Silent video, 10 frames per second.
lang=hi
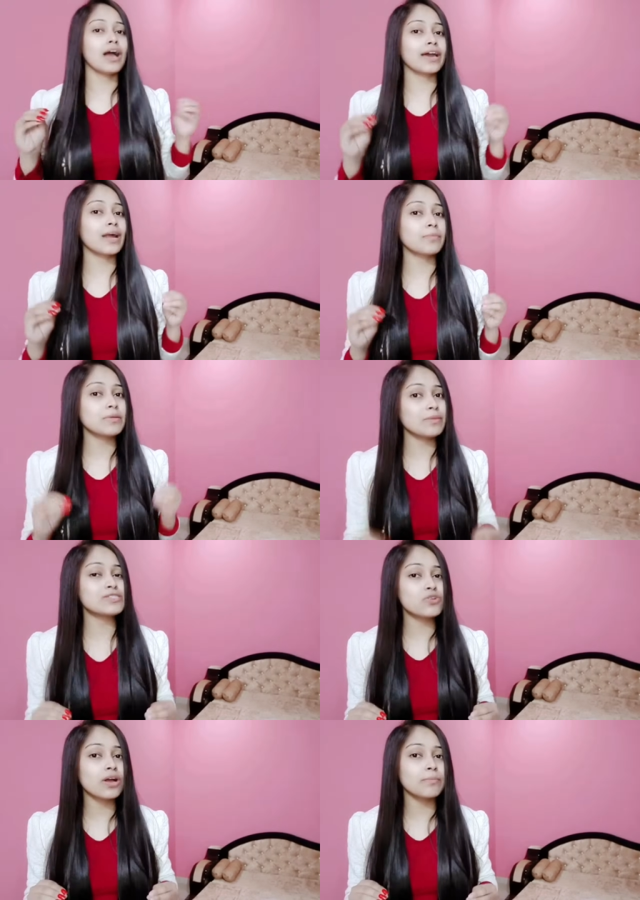अगर आपने
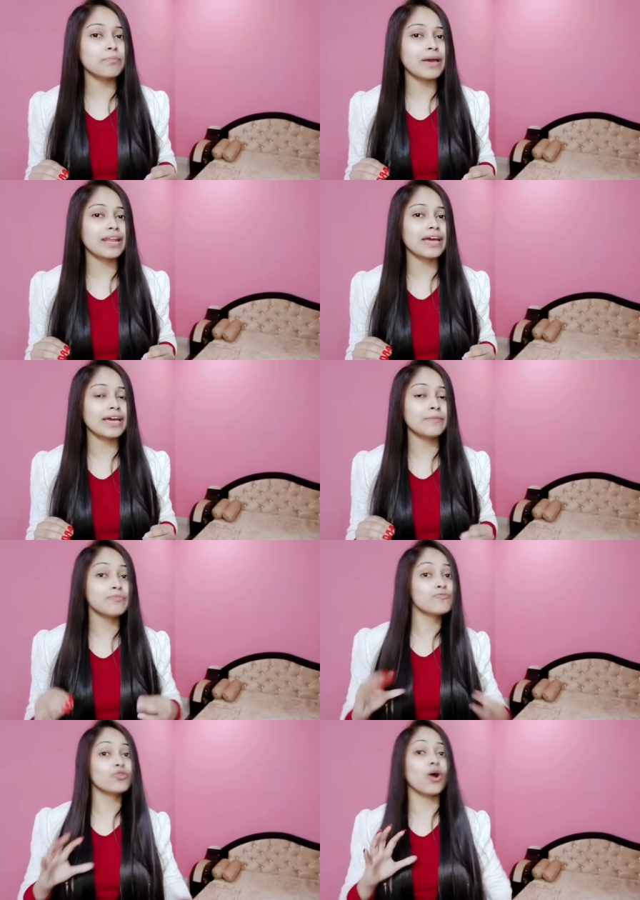मेंस्ट्रुअल कप पहना है
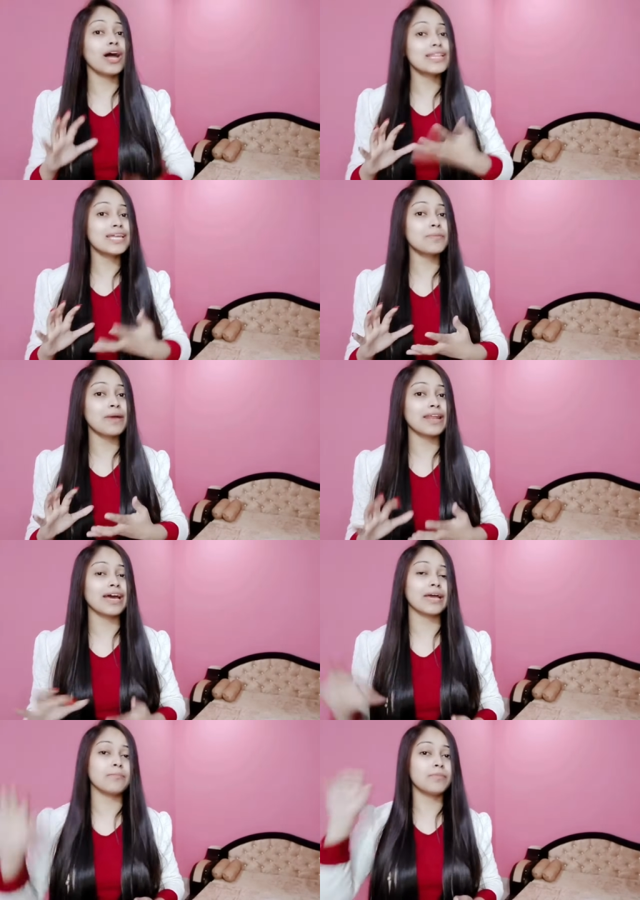तो अंदर पहना
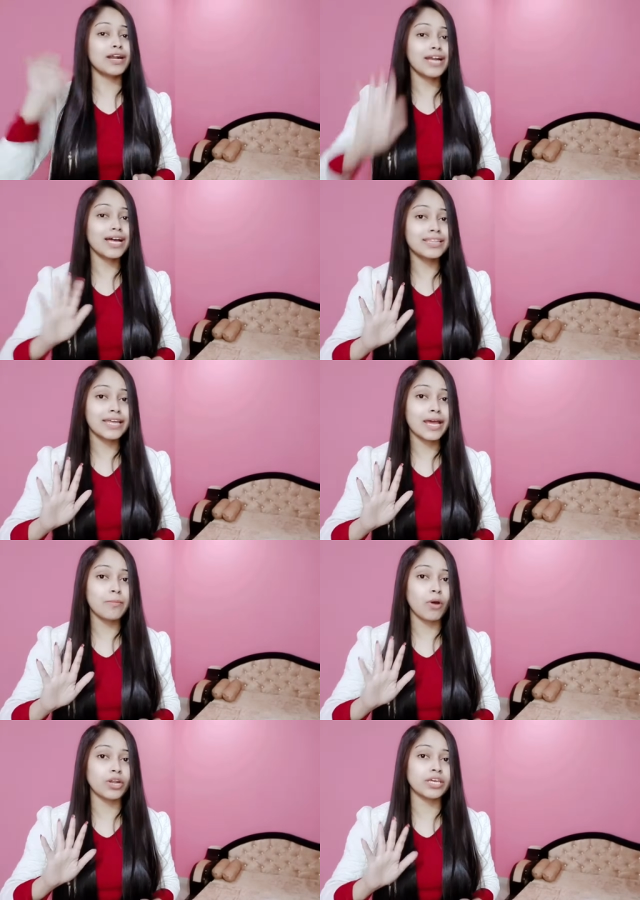है ब्लड अंदर है
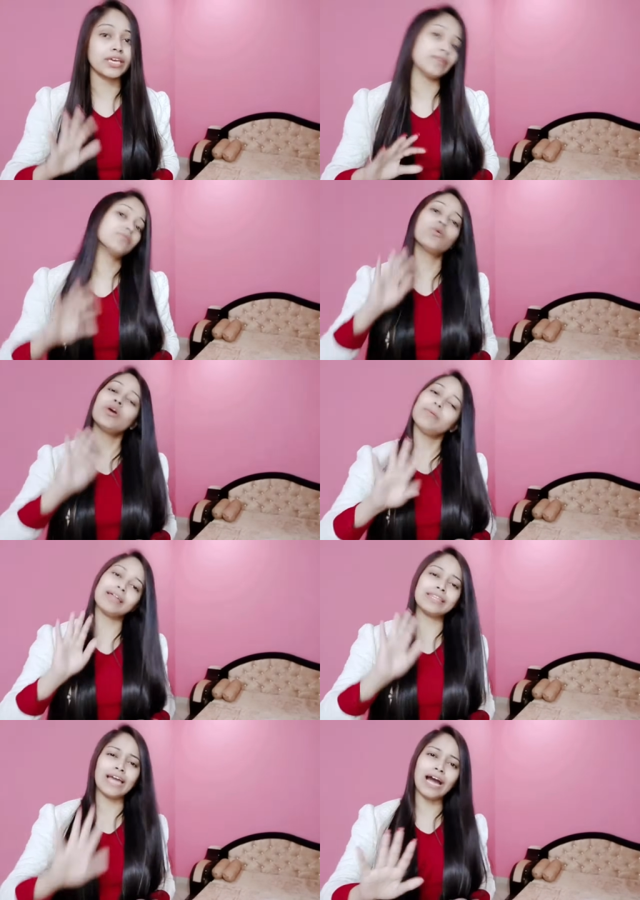बॉडी के कोई
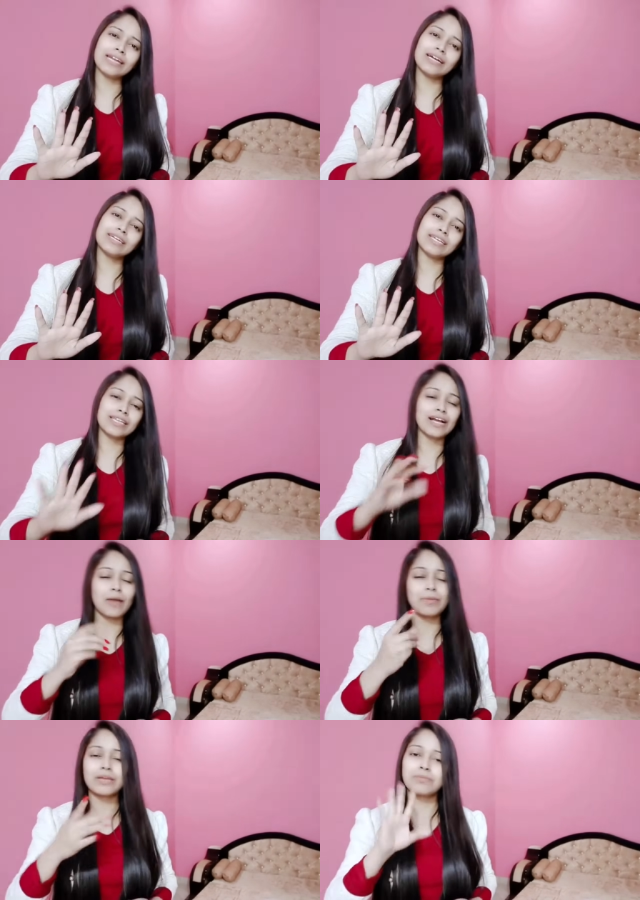बात नहीं आठ घंटे तक
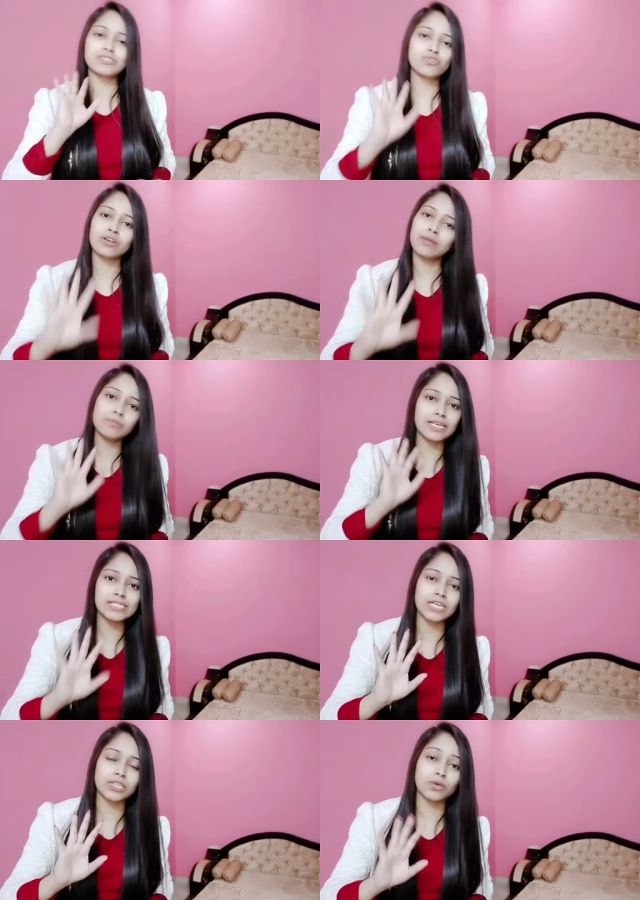आप एक मेंस्ट्रुअल कप ले
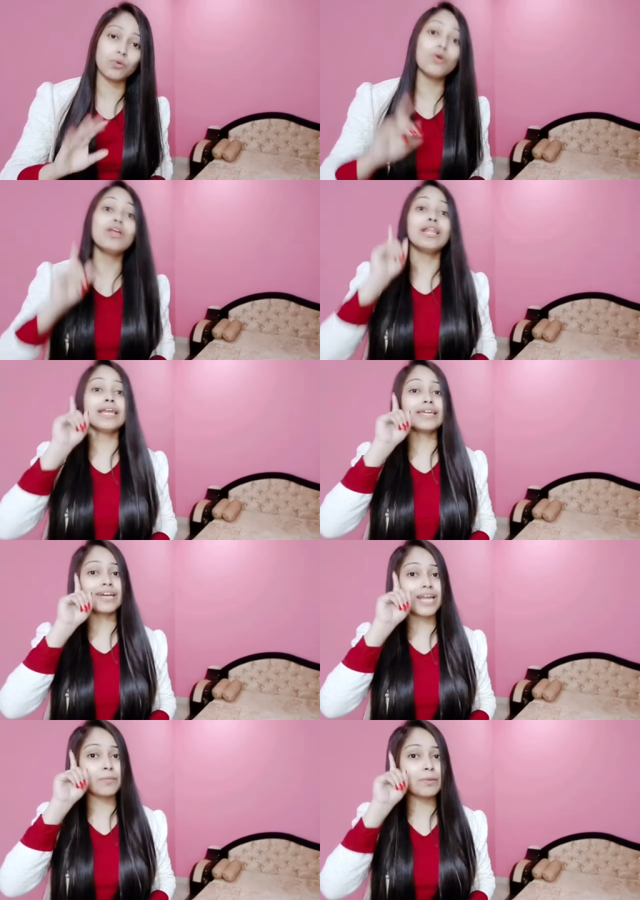सकते हो लेकिन
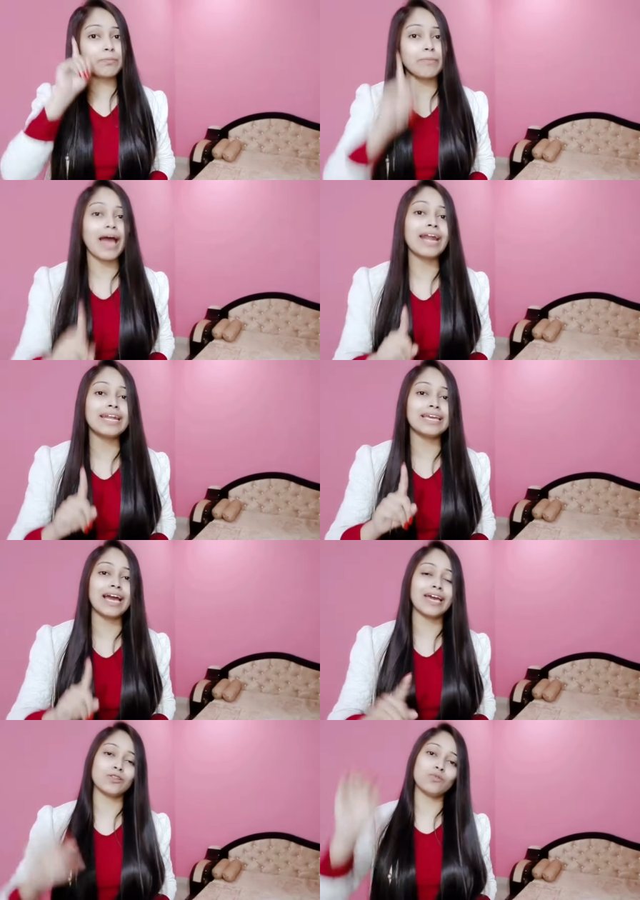अगर आपने पैड
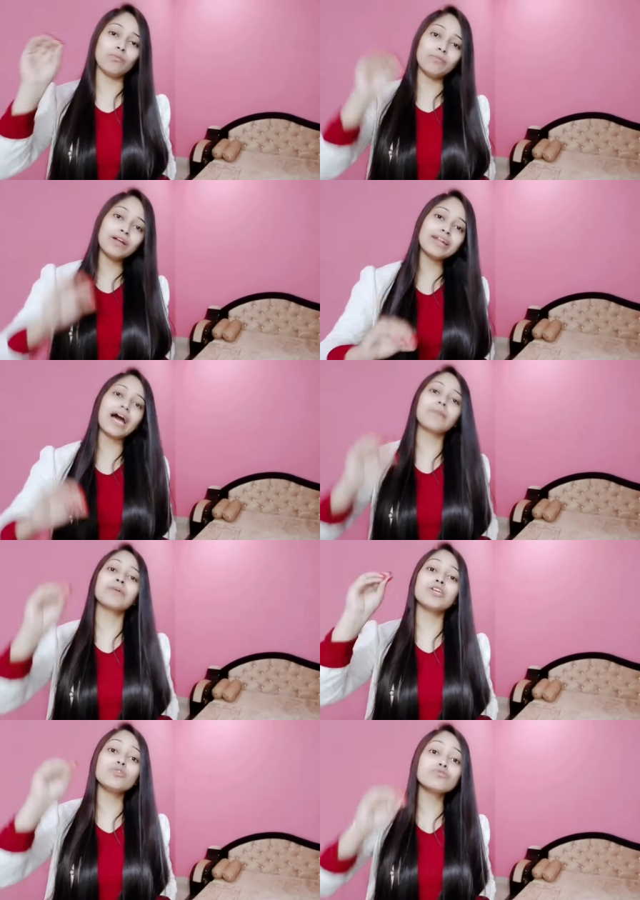लिया है तो वो ब्लड
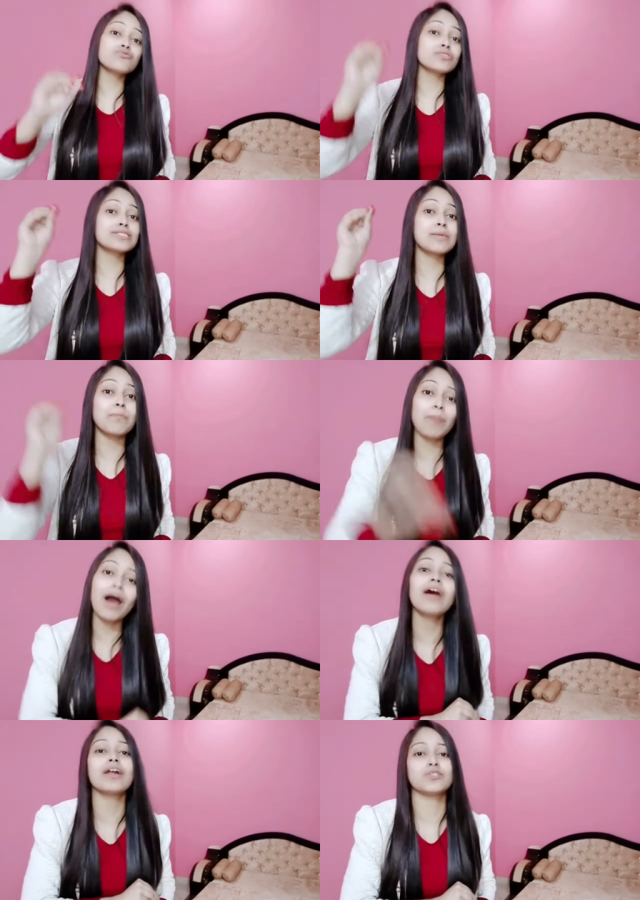आपके यूट्रस से
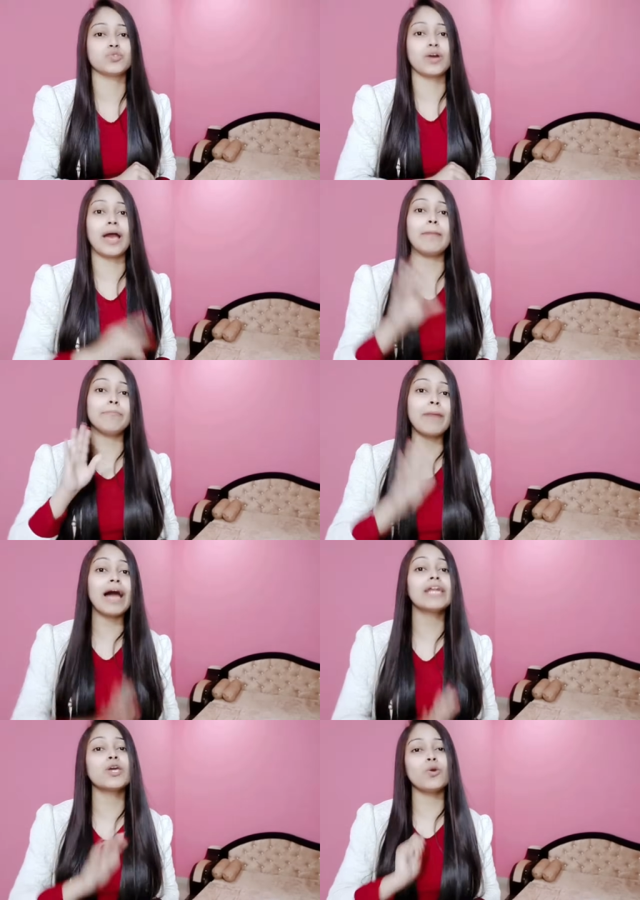बाहर आ चुका है
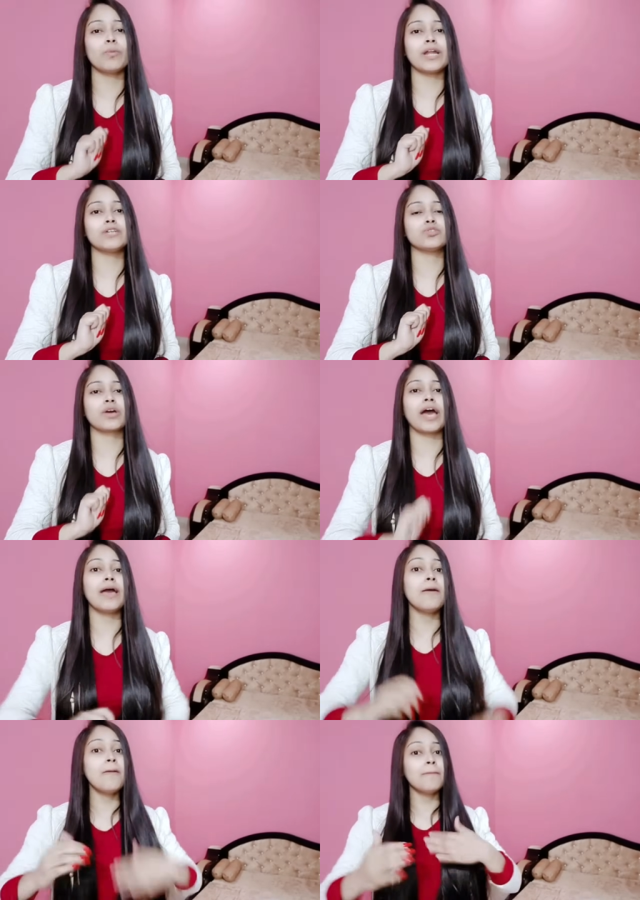पैड के ऊपर आ चुका है